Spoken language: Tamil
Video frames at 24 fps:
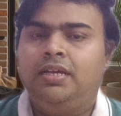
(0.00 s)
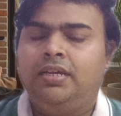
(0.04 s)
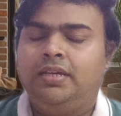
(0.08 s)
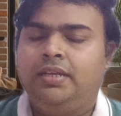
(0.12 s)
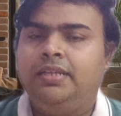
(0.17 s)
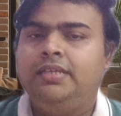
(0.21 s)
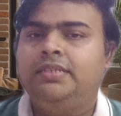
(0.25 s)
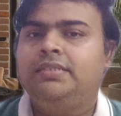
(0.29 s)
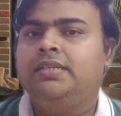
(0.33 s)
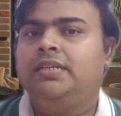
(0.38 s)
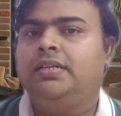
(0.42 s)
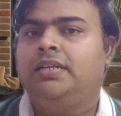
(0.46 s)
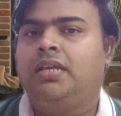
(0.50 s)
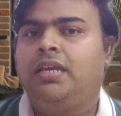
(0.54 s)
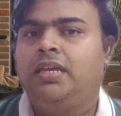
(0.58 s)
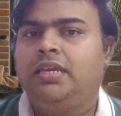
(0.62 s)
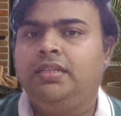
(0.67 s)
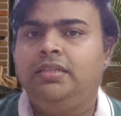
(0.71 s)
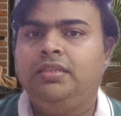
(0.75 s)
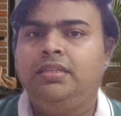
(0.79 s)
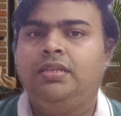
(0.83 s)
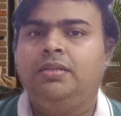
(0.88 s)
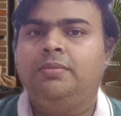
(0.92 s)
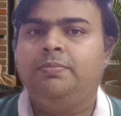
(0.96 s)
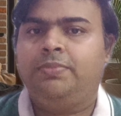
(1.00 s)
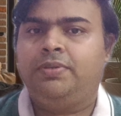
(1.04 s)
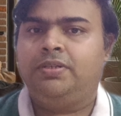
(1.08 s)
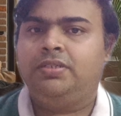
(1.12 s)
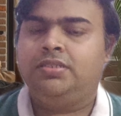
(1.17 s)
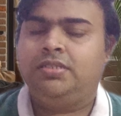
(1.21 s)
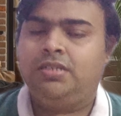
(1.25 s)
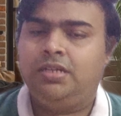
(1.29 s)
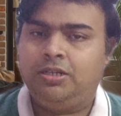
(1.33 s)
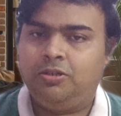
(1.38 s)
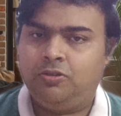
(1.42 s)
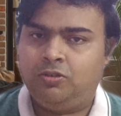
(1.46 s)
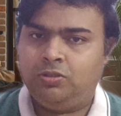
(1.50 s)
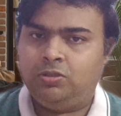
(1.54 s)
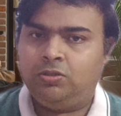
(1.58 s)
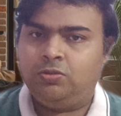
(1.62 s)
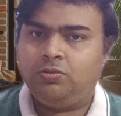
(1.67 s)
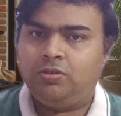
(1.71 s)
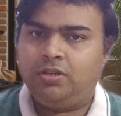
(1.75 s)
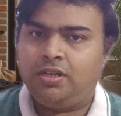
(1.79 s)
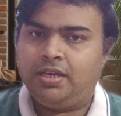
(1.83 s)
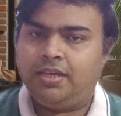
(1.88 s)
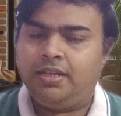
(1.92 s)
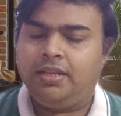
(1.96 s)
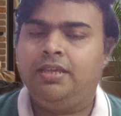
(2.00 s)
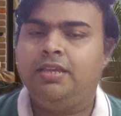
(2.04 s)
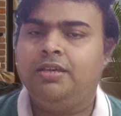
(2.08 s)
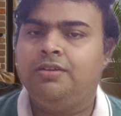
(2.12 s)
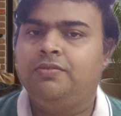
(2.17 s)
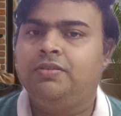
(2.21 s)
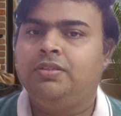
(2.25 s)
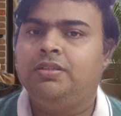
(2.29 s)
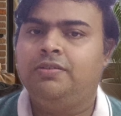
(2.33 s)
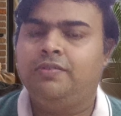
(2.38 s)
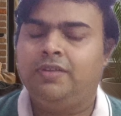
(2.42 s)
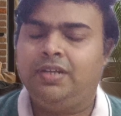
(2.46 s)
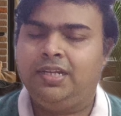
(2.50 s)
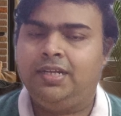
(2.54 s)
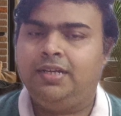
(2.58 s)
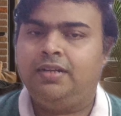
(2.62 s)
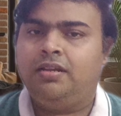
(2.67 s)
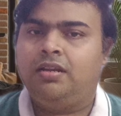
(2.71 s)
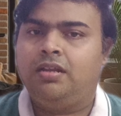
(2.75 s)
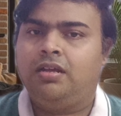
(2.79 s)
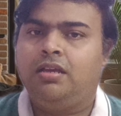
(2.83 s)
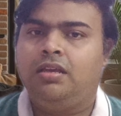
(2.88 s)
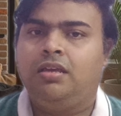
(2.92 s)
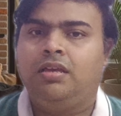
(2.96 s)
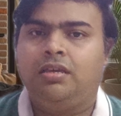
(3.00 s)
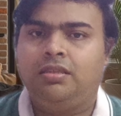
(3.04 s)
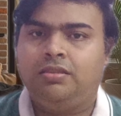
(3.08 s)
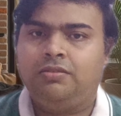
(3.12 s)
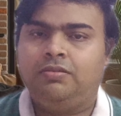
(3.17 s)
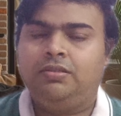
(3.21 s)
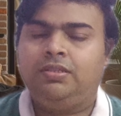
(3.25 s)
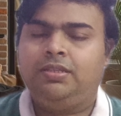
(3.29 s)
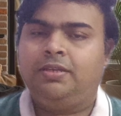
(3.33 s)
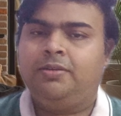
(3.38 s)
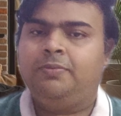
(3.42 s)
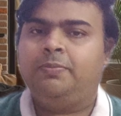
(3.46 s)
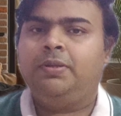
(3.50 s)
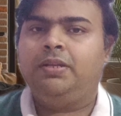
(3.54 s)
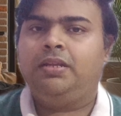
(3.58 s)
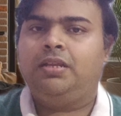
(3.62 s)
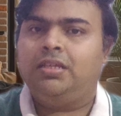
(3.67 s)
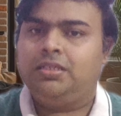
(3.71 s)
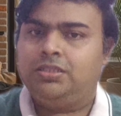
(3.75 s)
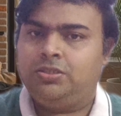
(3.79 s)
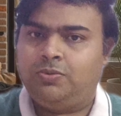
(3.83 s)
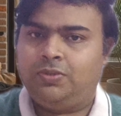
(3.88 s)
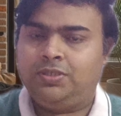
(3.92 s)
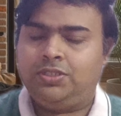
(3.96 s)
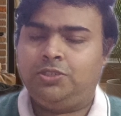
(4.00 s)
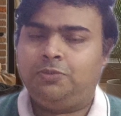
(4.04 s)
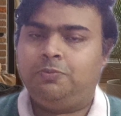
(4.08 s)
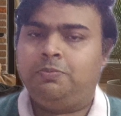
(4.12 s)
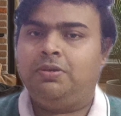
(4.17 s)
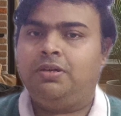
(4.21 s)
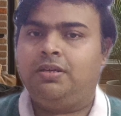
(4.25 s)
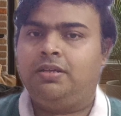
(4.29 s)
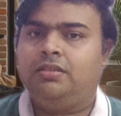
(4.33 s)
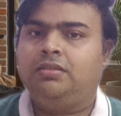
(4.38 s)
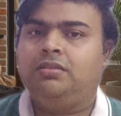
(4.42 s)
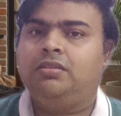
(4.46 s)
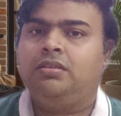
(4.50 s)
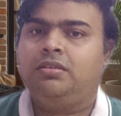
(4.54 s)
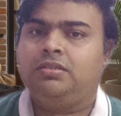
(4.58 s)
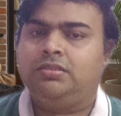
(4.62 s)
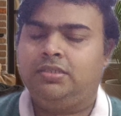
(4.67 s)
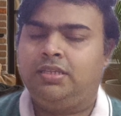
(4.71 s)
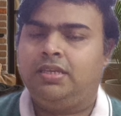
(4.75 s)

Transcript: ரீசெண்டாக இந்தியன் பிரசிடெண்ட் வந்து ஒரு அறிக்கை வந்து வெளியிடுறாங்க அது வந்து எப்படின்னா ஸ்வச் பாரத்